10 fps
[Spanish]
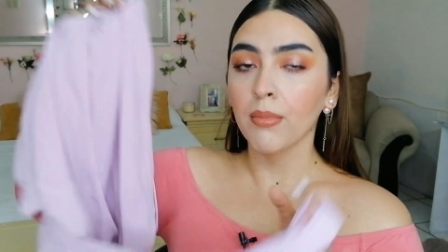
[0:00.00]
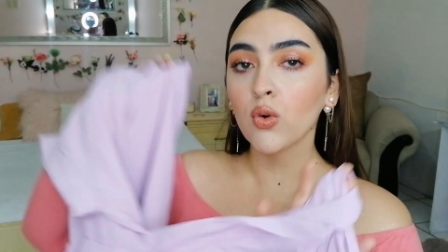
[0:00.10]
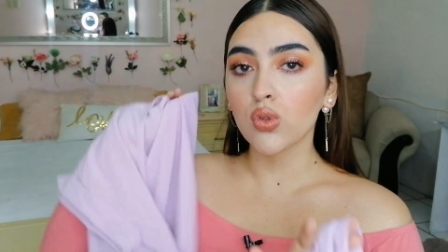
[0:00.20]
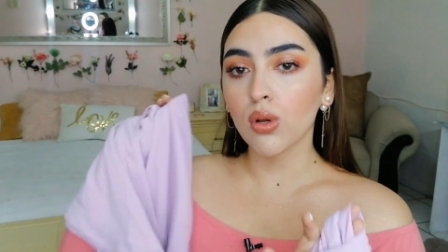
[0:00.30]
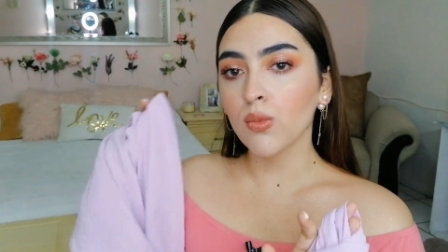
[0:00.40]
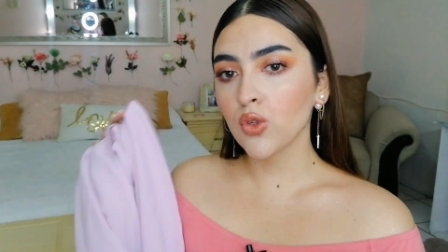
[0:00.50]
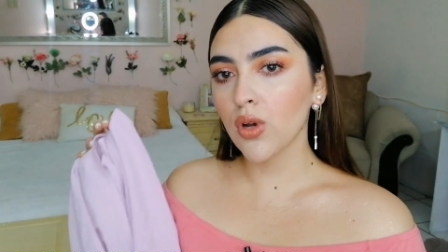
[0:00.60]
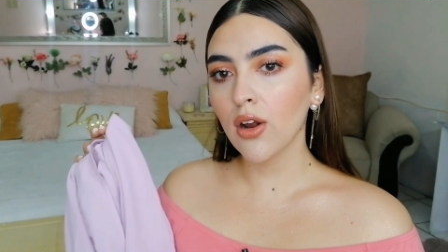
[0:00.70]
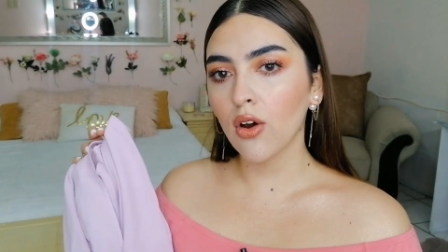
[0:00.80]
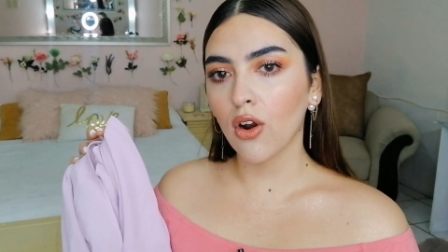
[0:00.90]
Me gustó
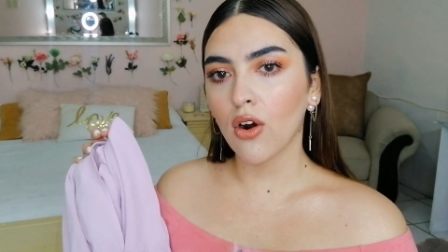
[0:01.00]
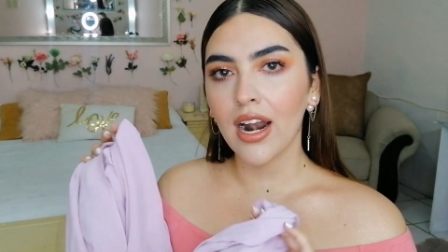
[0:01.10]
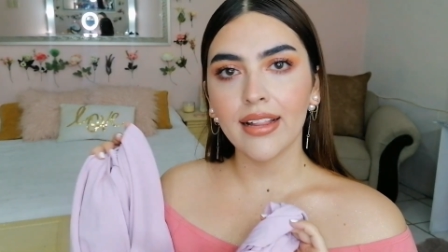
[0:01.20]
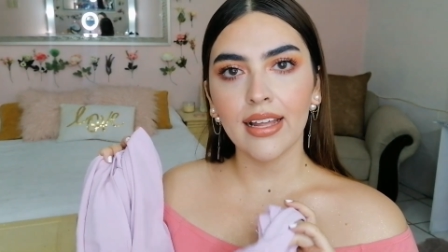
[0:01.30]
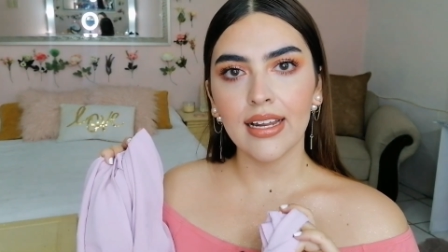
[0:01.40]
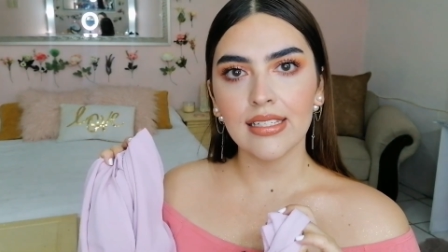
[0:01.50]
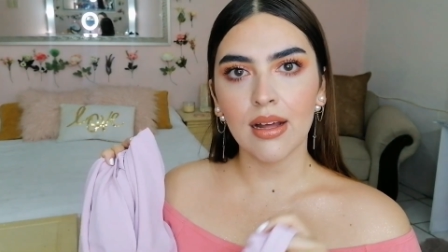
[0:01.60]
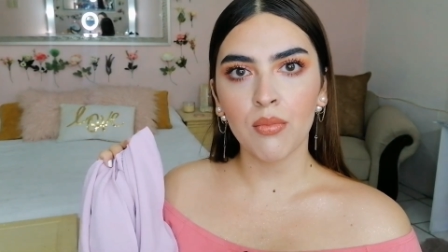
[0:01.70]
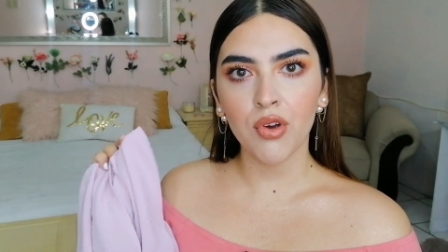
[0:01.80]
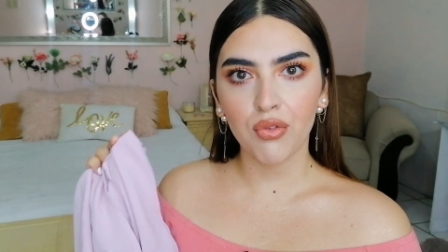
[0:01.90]
mucho el color, la tela
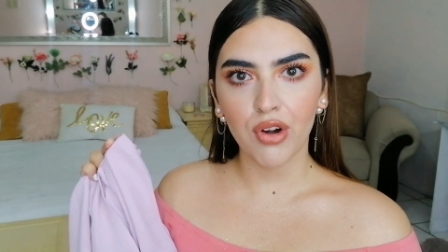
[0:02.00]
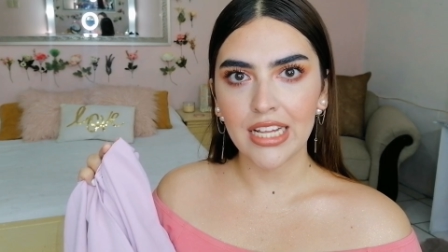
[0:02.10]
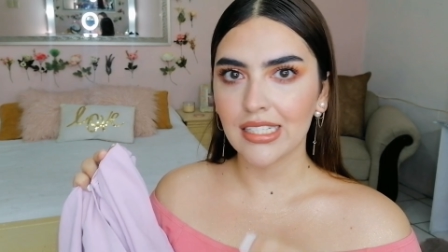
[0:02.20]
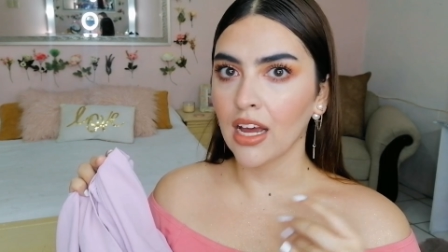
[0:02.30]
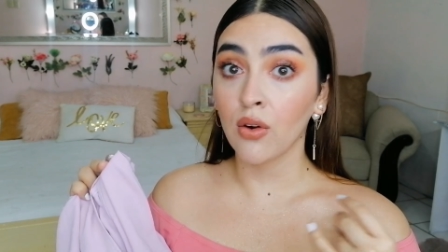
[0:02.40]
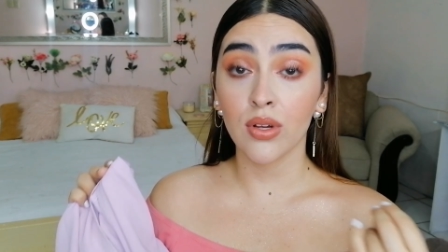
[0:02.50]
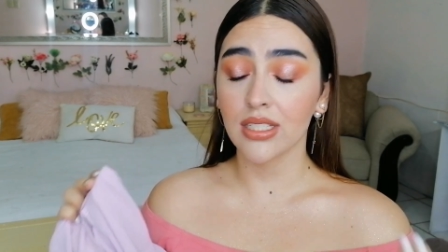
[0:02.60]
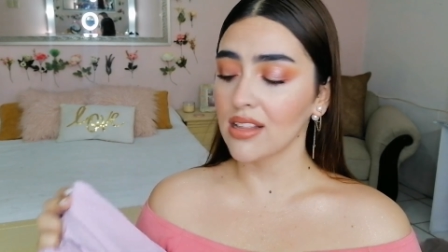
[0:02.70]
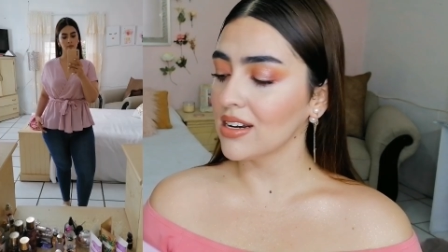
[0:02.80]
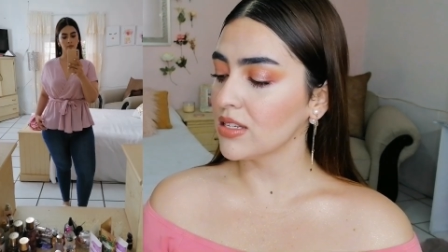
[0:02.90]
está muy fresca, no
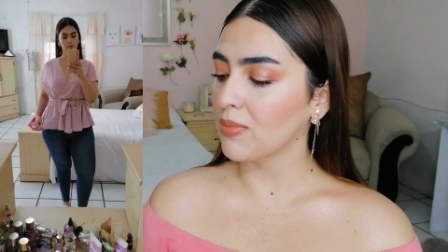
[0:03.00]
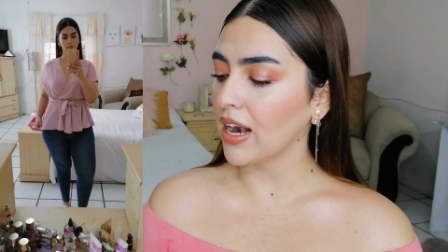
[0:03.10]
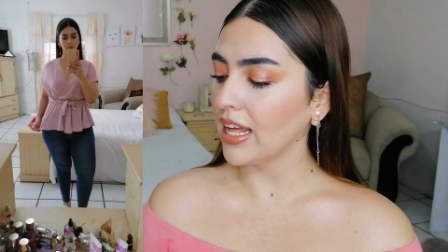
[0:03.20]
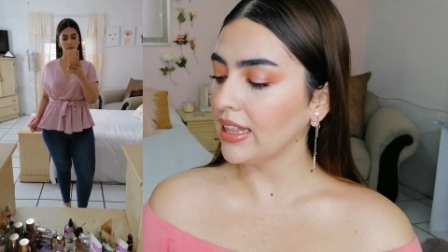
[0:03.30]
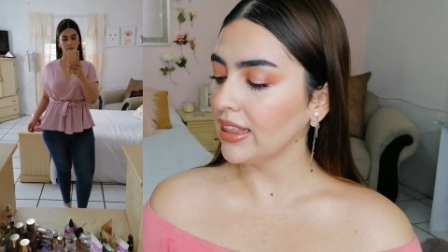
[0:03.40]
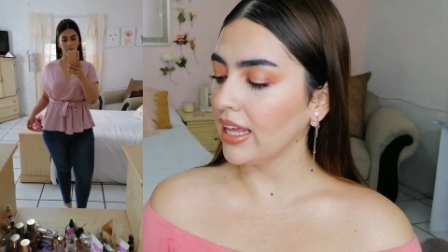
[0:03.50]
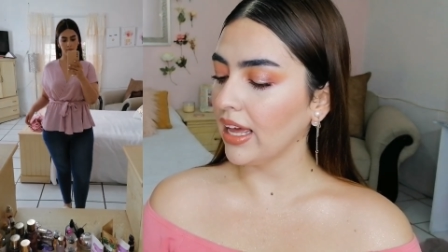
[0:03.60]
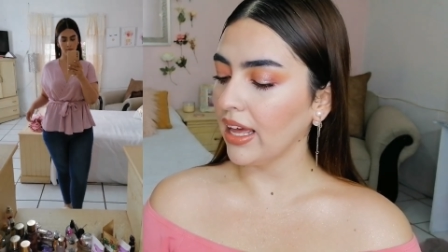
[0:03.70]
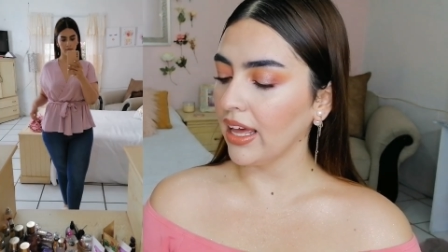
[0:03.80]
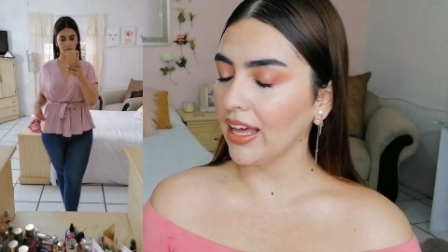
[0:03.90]
está transparente,